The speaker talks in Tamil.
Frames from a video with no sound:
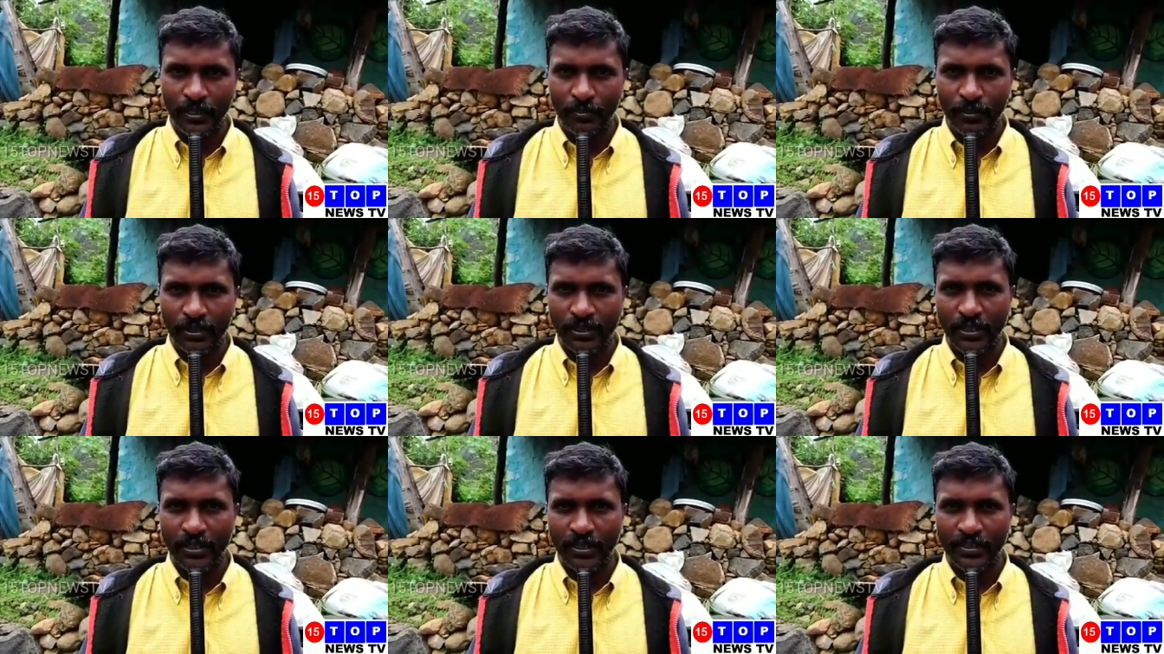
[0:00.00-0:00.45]

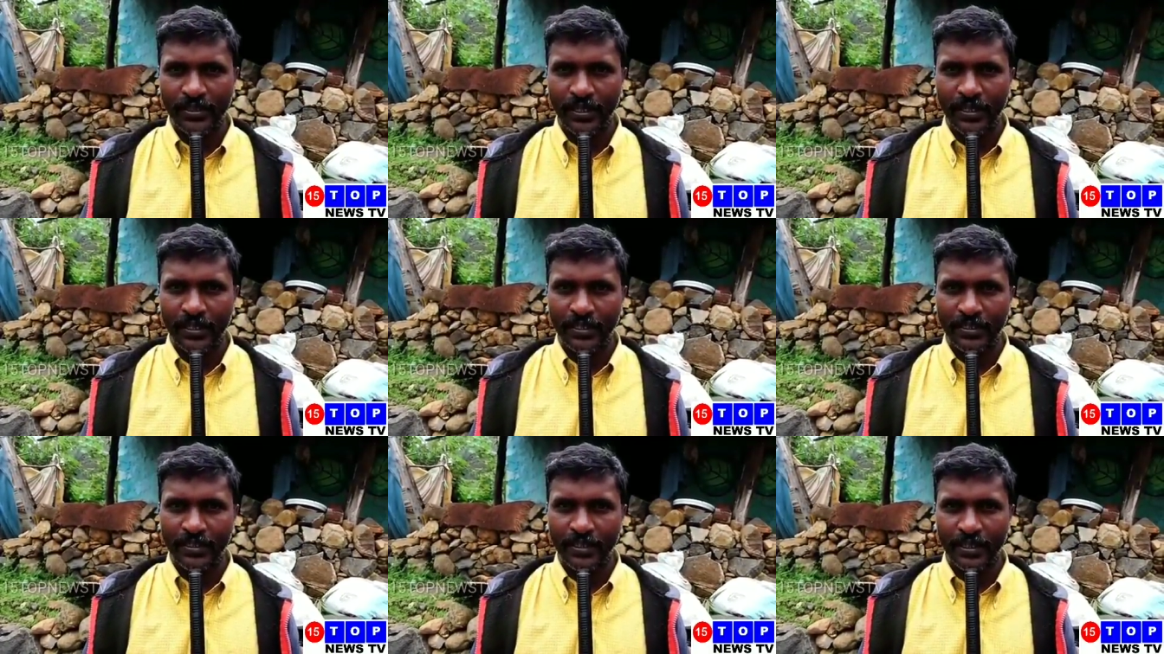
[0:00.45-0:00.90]
வீட்டில்
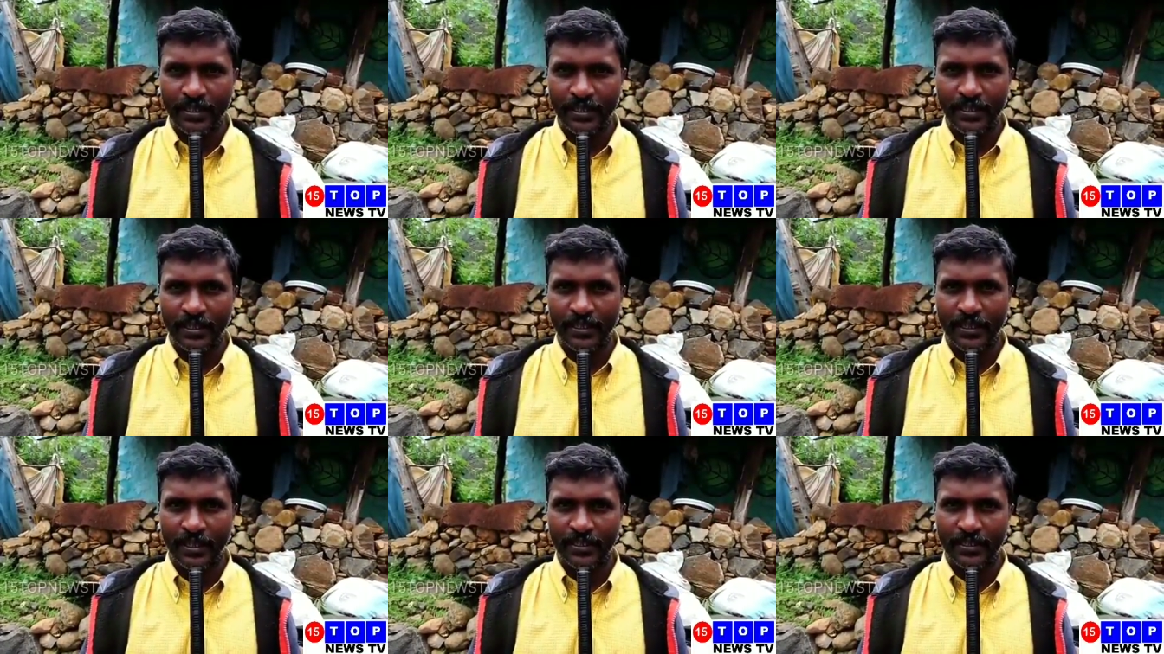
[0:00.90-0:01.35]
பார்த்தீங்கன்னா தண்ணி
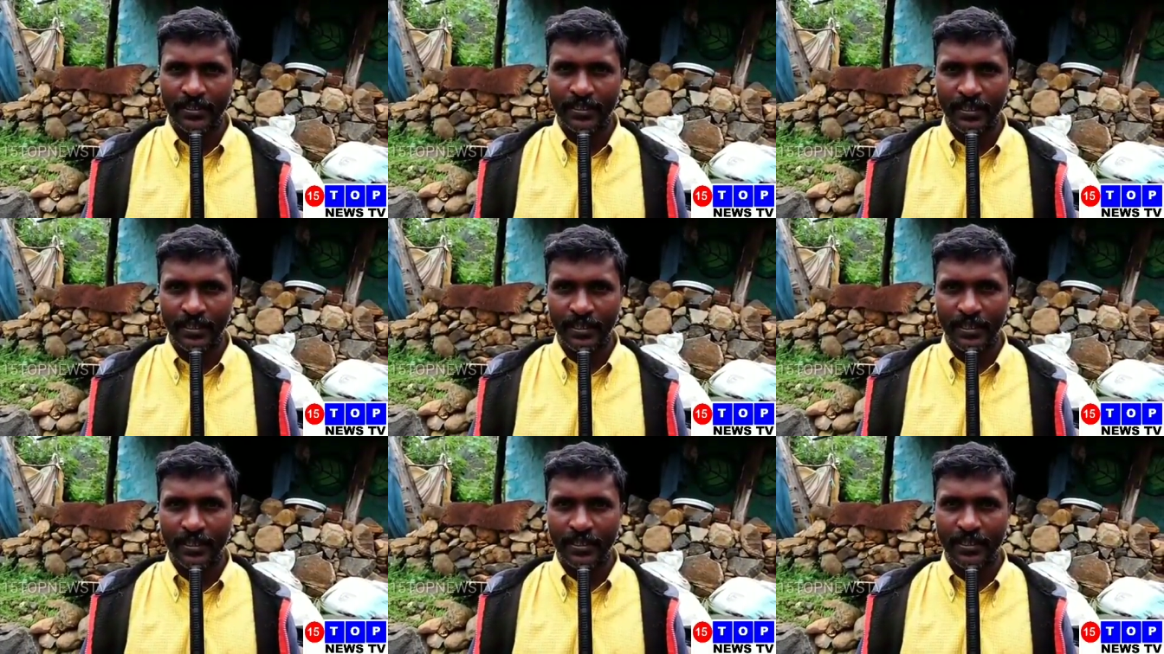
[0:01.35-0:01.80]

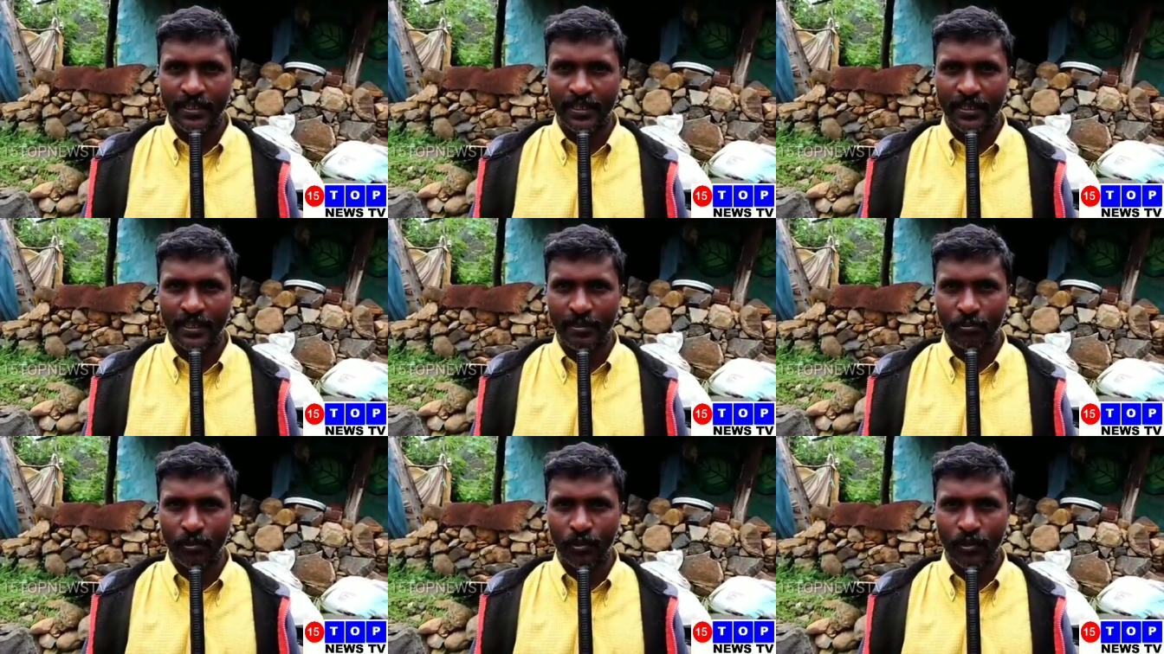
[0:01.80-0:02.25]
தேங்கியிருக்கு அந்த
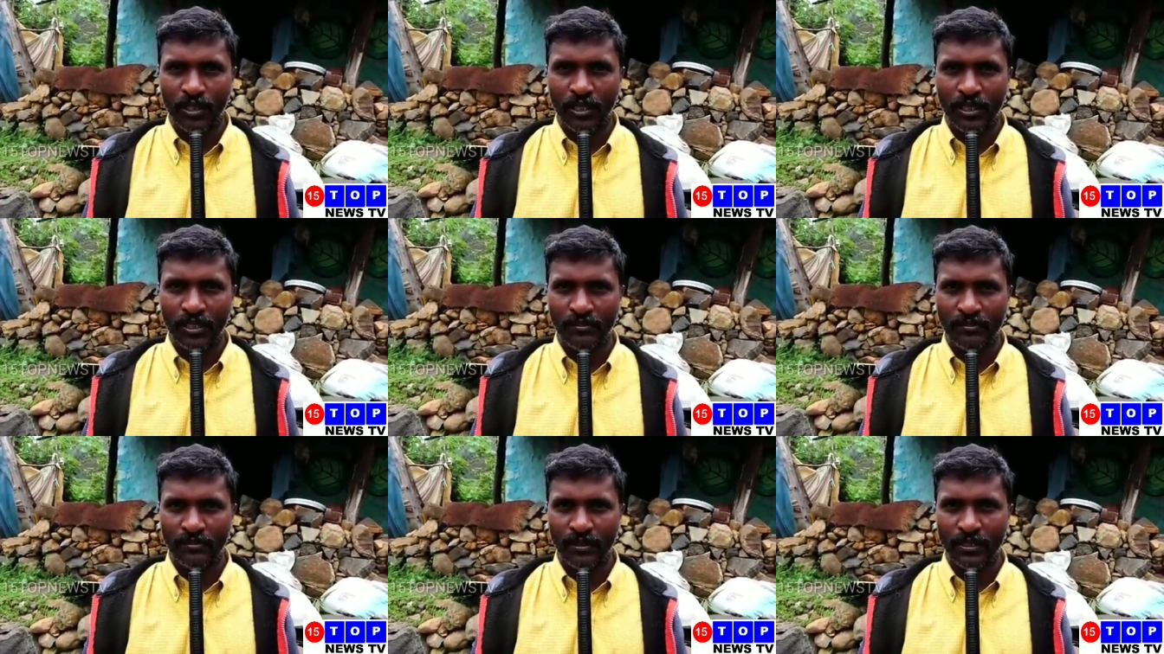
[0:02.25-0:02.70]
தண்ணியில் தான் நாங்கள்
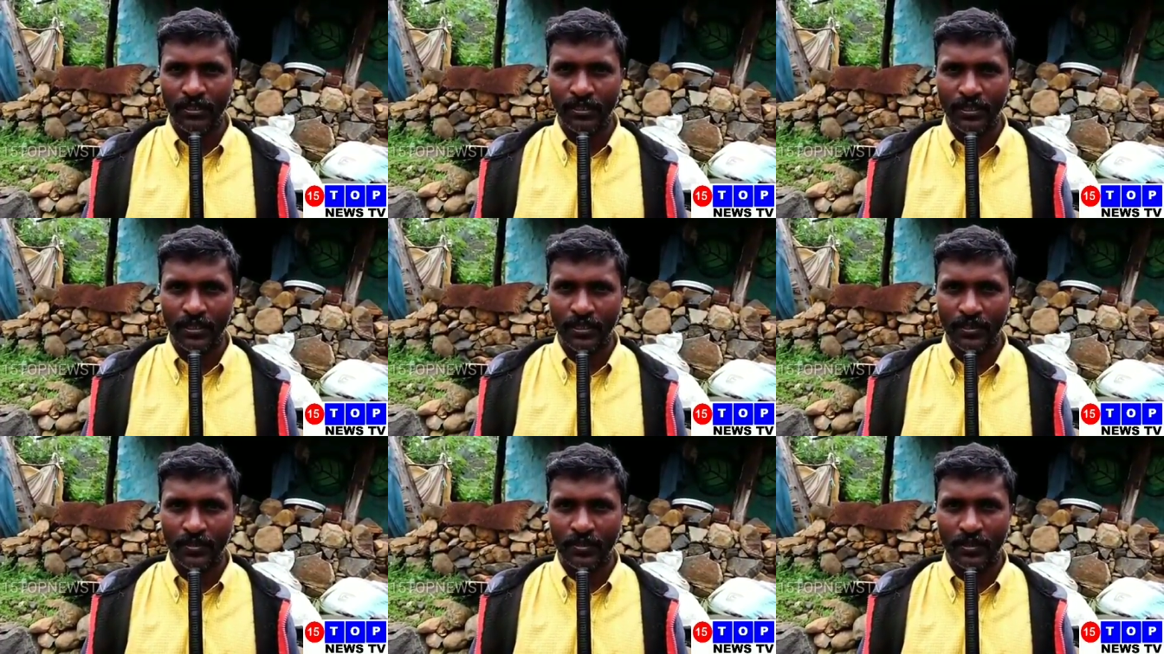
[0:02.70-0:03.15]
மூணு
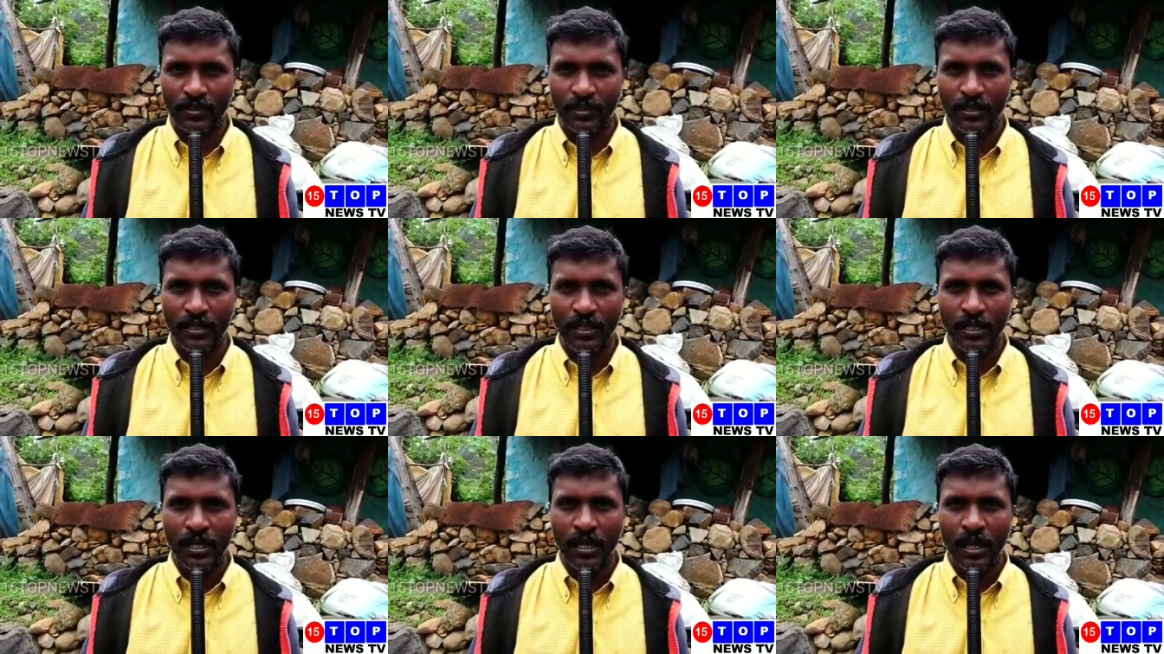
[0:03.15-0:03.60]
நாளாக வாழ்ந்துக்கிட்டு
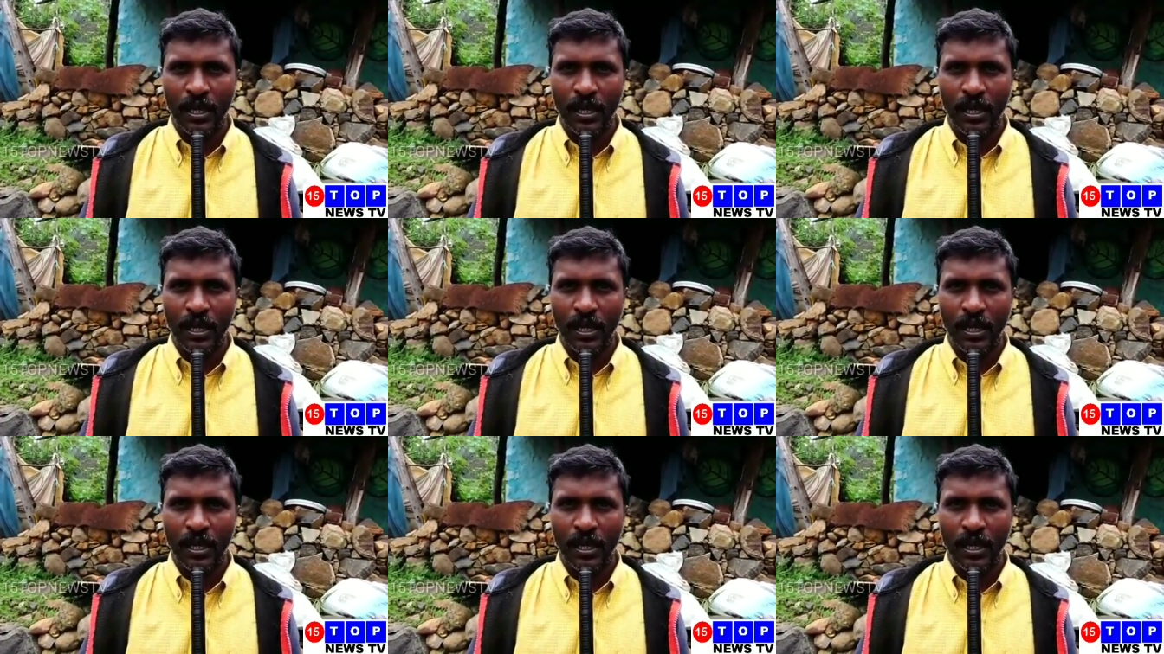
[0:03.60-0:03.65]
இருக்கிறோம்